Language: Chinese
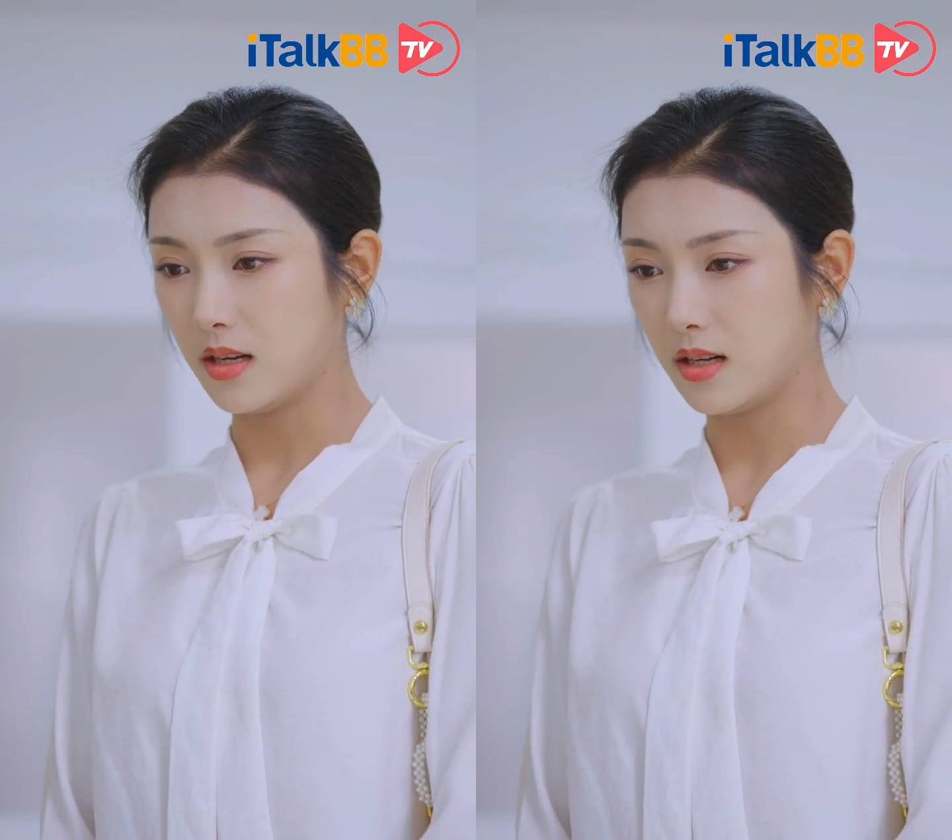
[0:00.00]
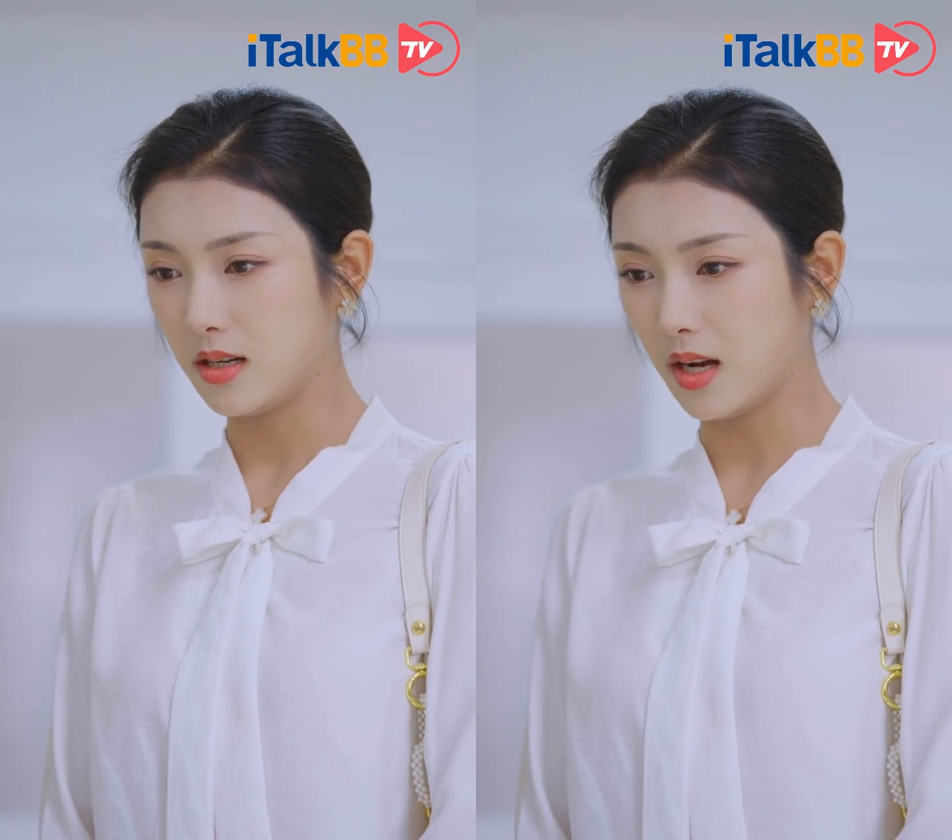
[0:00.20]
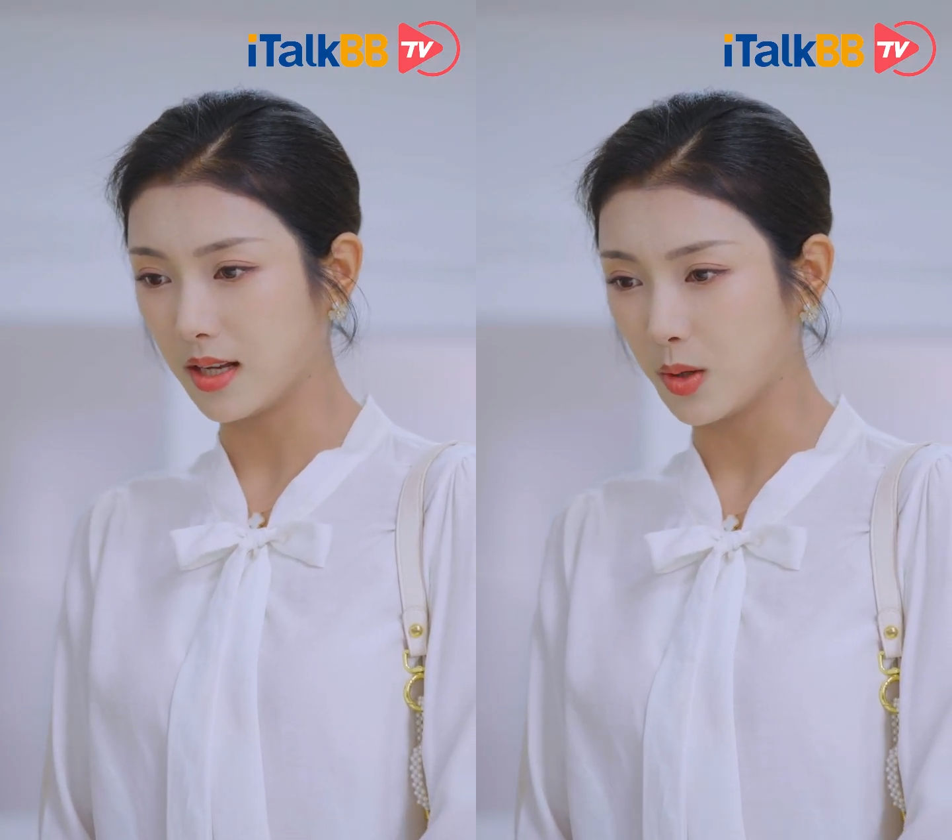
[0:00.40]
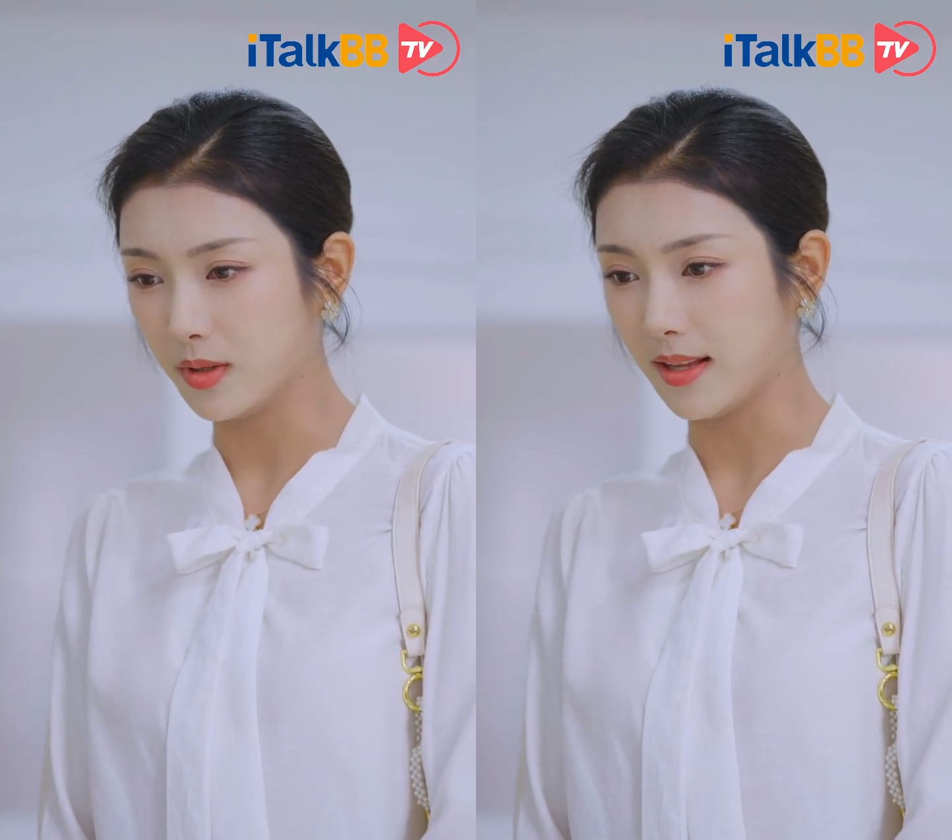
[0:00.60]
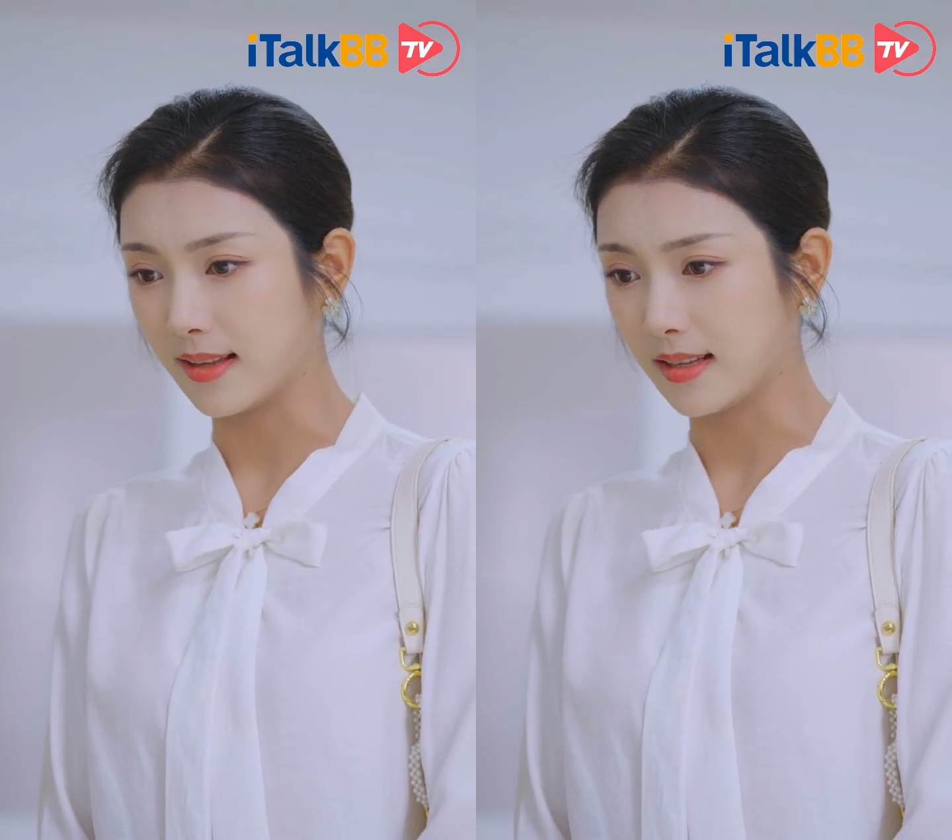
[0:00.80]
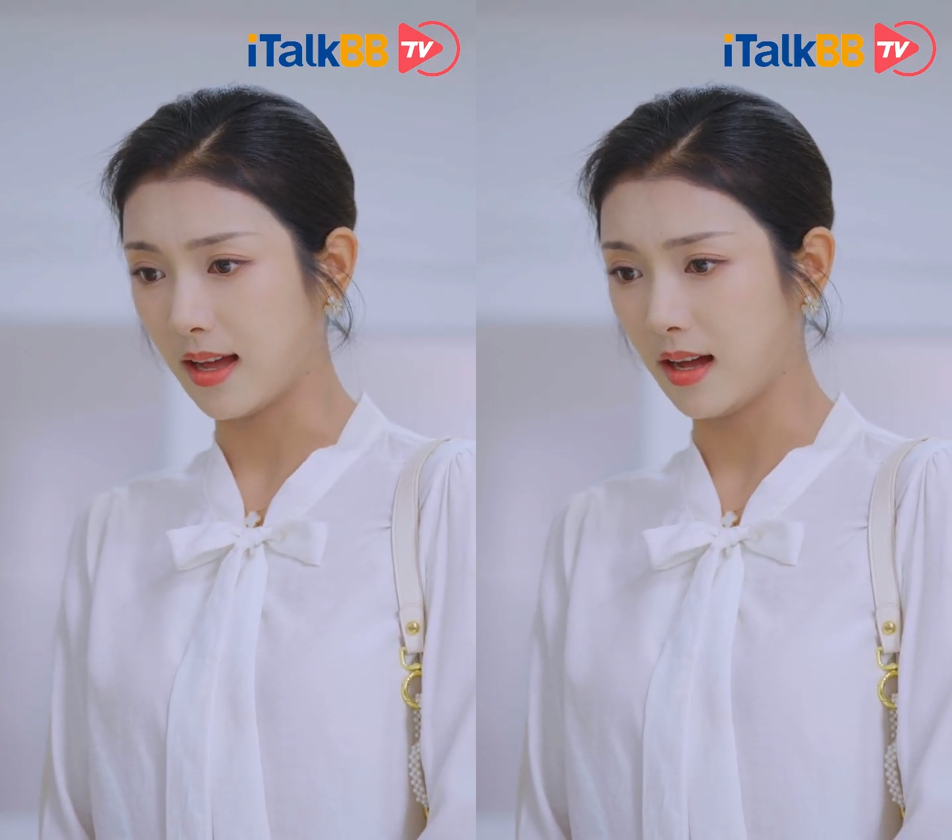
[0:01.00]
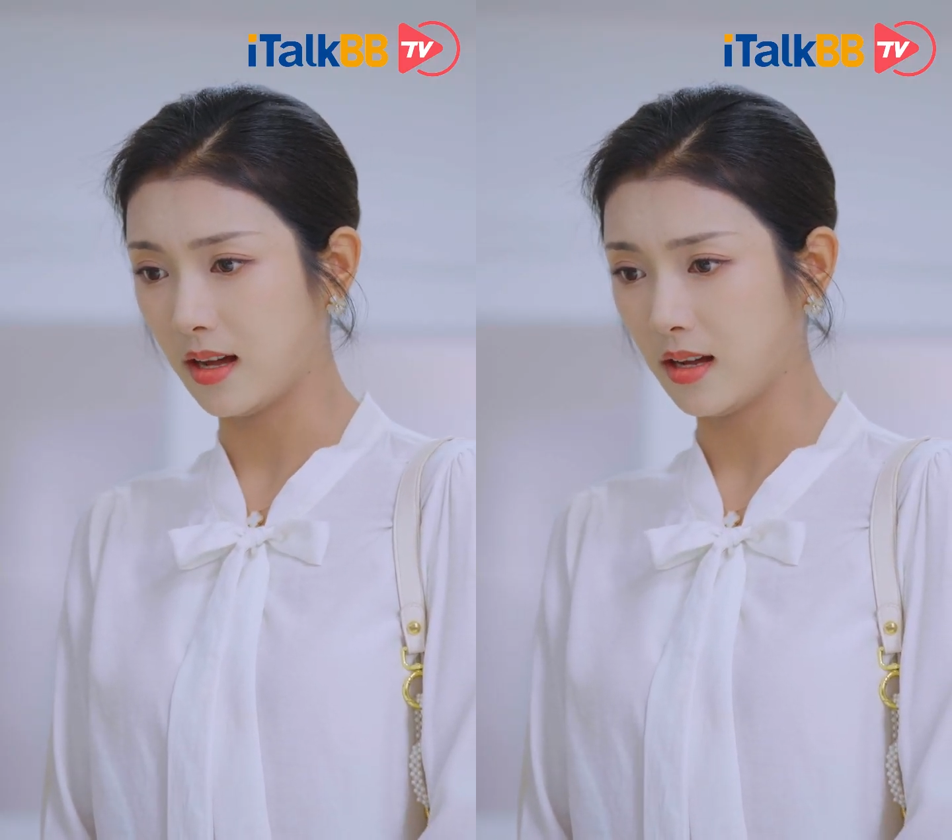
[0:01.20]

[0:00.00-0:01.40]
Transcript: 让给我奶奶啊？